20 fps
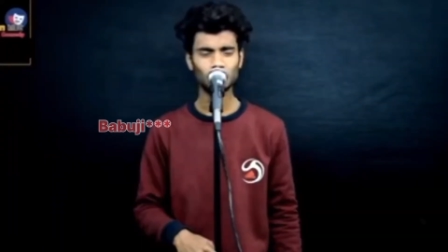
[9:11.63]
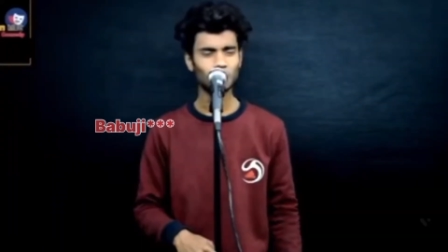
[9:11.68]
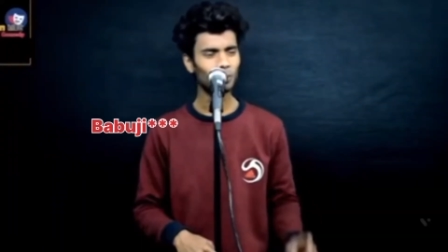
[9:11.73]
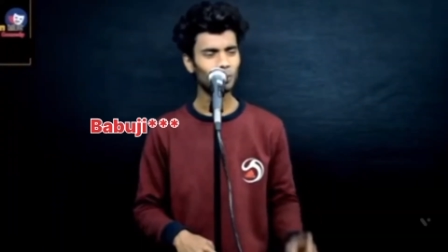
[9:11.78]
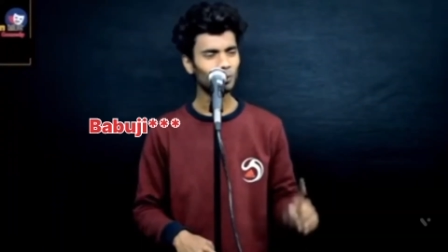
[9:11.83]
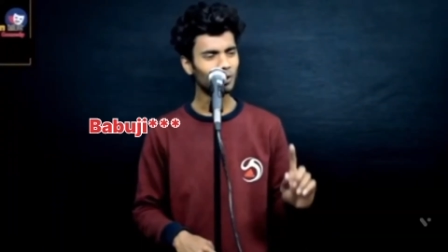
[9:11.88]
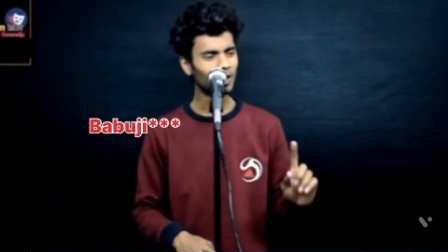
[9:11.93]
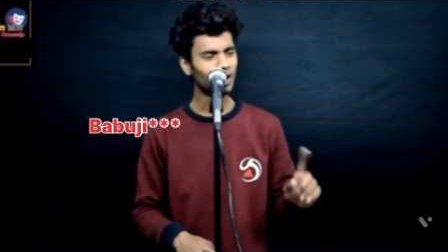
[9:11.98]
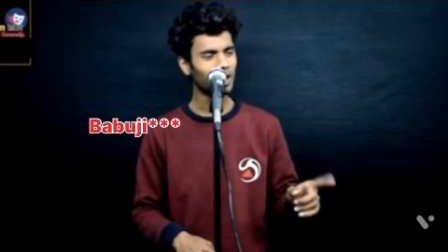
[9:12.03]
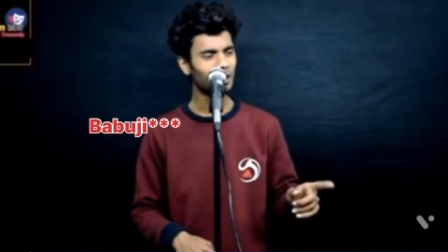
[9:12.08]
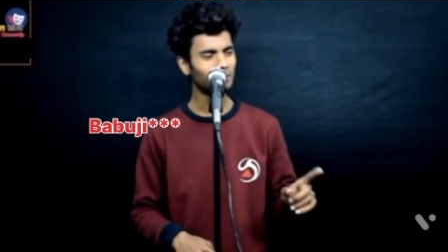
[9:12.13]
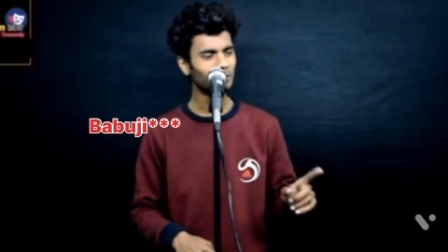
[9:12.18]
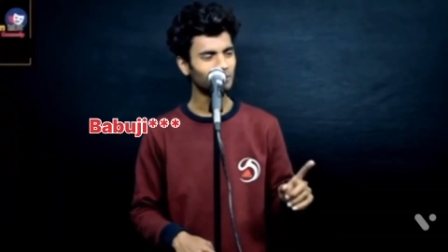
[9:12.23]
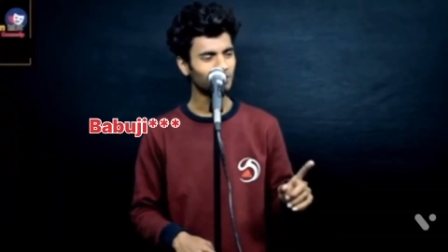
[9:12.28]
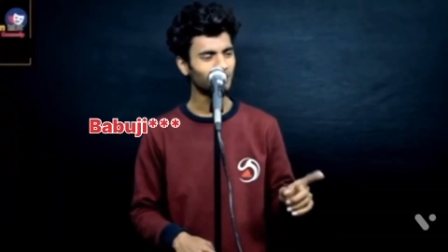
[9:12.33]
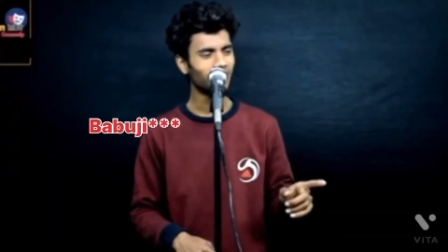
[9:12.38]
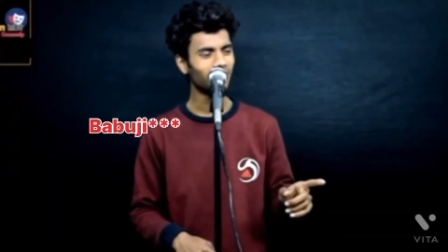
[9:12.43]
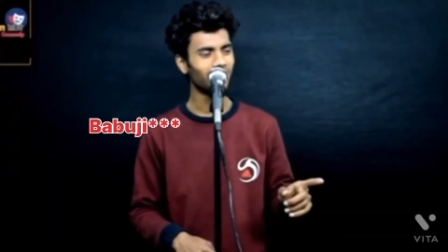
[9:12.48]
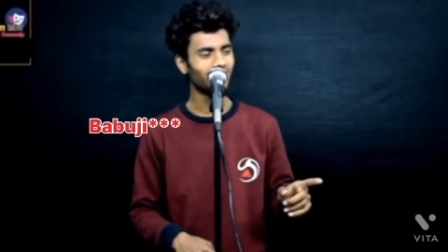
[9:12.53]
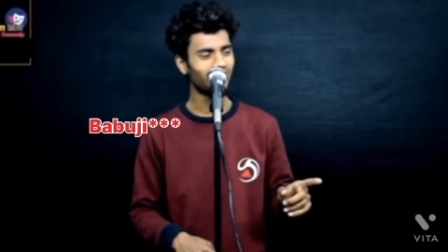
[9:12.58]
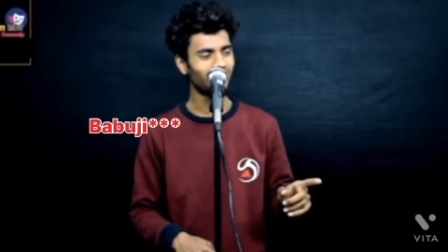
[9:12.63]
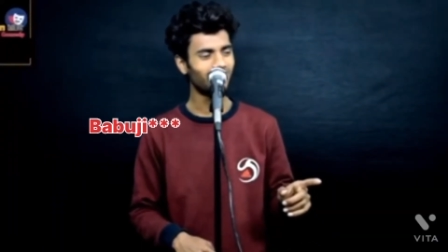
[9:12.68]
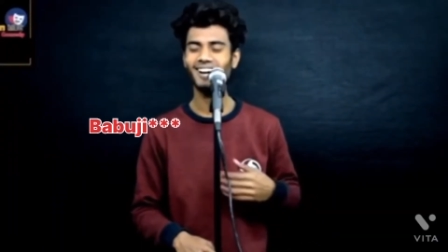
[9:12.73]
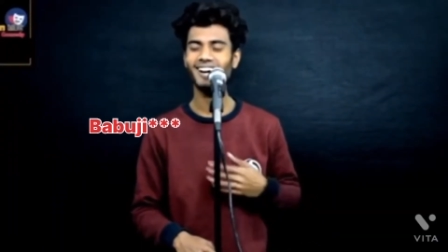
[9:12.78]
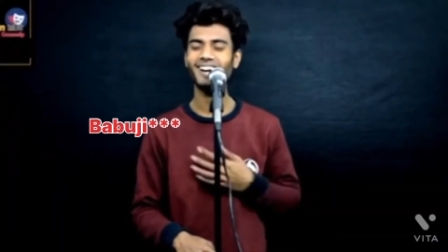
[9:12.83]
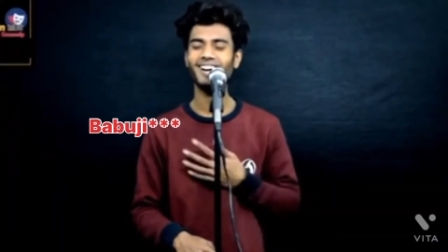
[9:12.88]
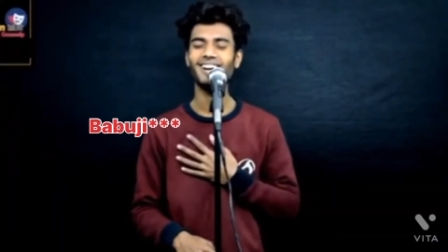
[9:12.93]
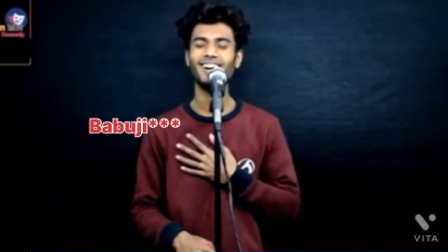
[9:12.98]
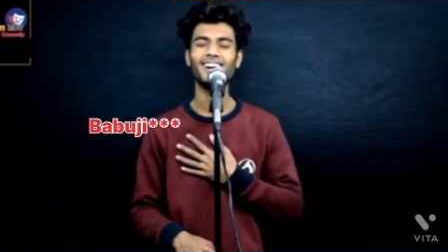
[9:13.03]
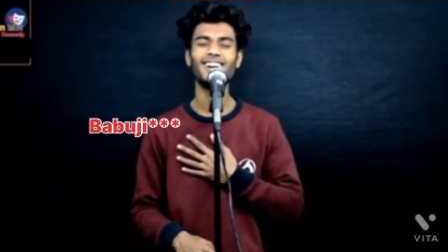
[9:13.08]
सुकून का नाम सुना है
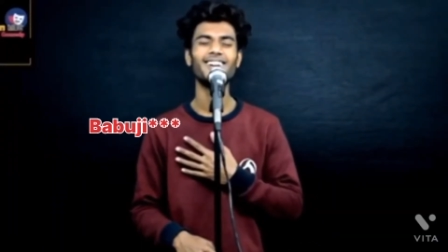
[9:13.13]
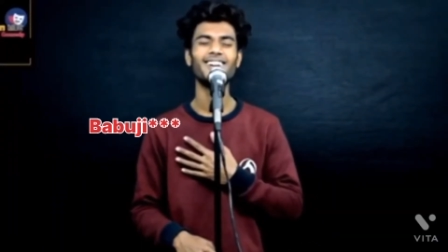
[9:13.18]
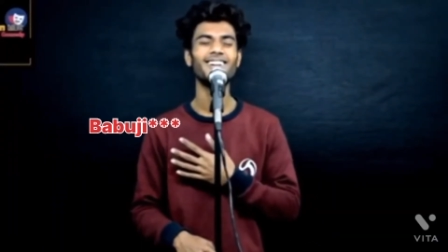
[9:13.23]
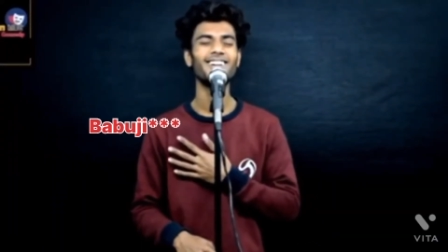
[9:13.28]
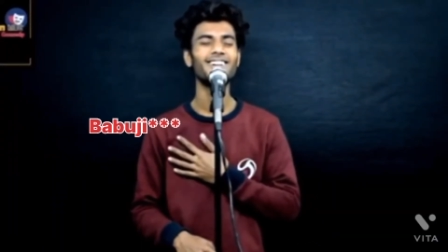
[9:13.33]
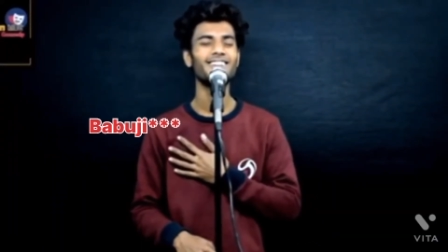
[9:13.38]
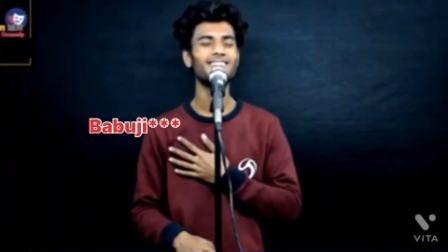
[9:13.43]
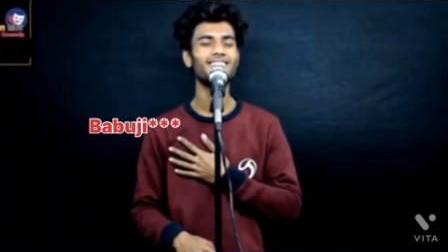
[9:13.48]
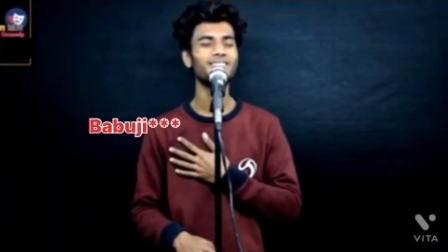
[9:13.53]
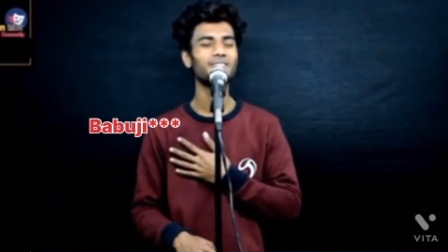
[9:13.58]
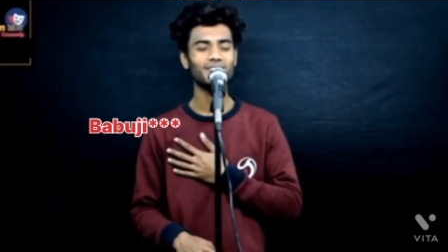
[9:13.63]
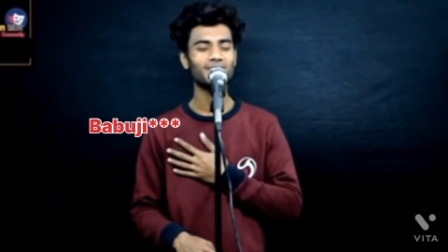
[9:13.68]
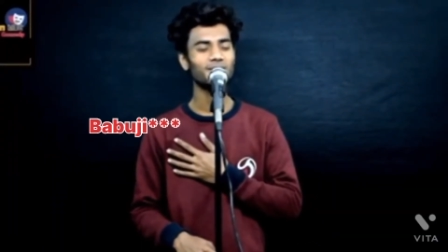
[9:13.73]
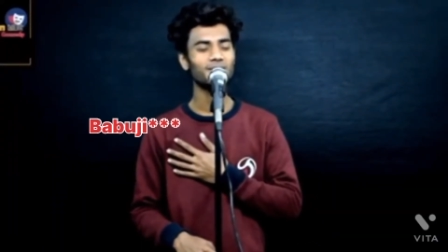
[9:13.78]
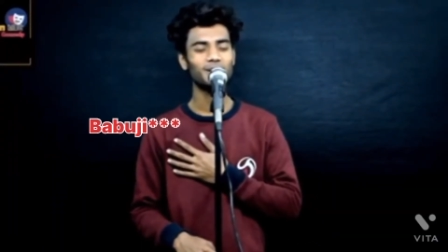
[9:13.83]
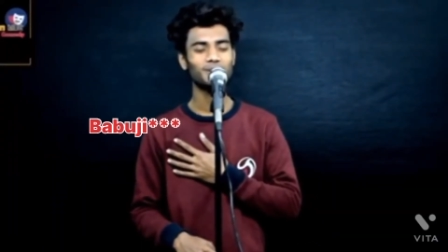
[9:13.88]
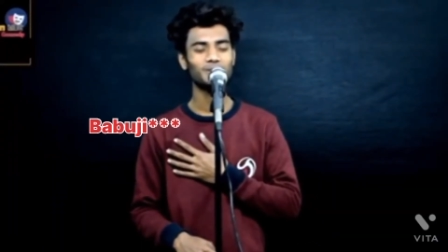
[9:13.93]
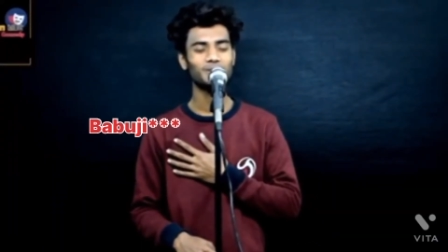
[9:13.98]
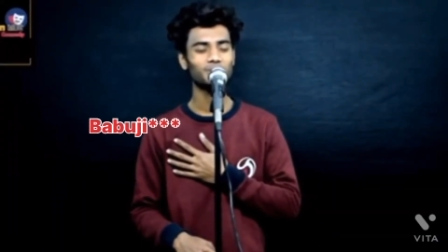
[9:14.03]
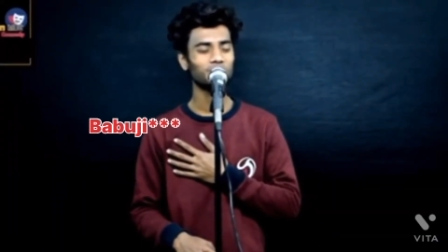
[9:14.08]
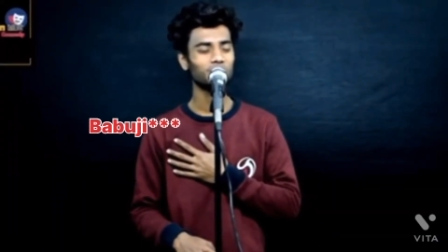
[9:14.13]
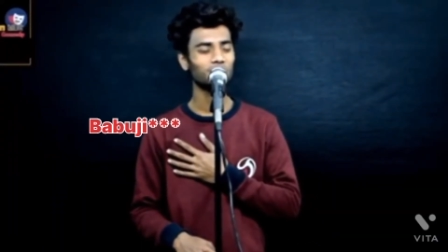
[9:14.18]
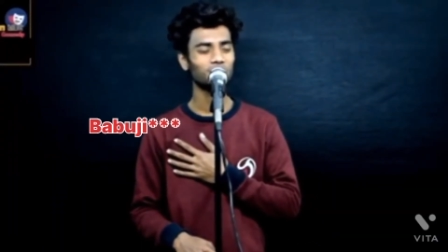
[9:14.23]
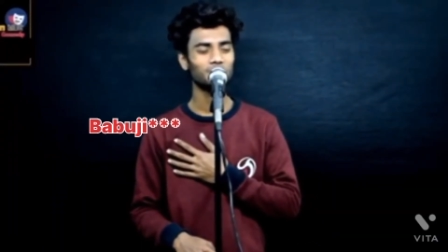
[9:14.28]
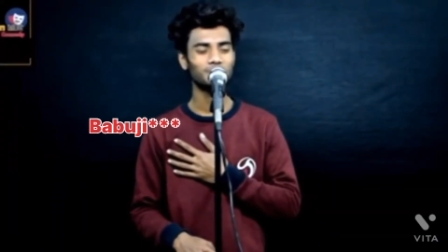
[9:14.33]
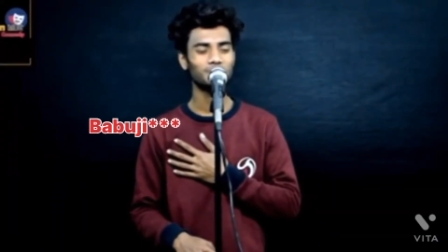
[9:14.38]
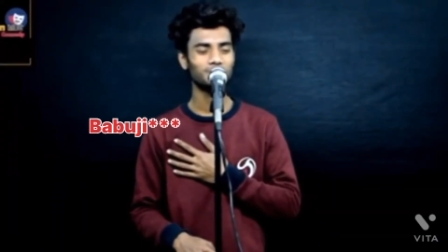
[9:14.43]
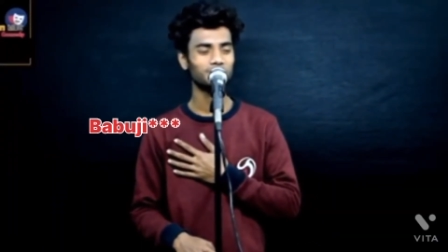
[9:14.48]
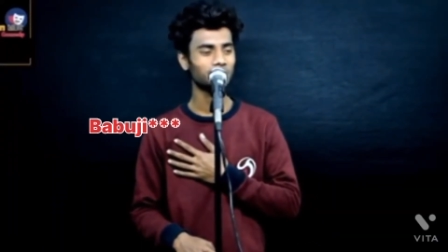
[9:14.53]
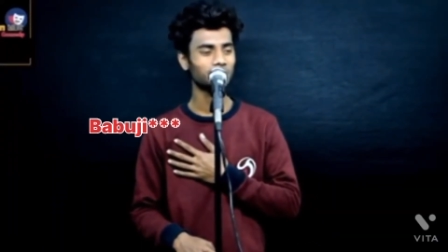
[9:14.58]
हाय हाय इतना
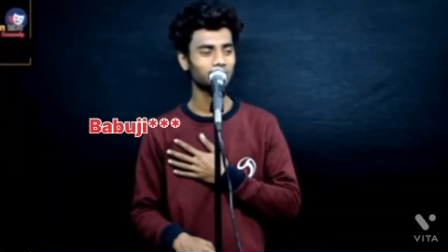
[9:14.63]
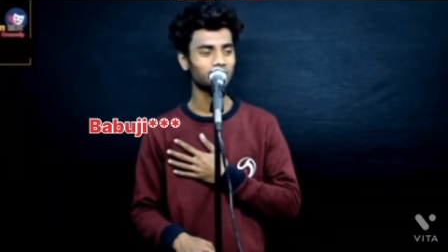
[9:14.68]
सुकून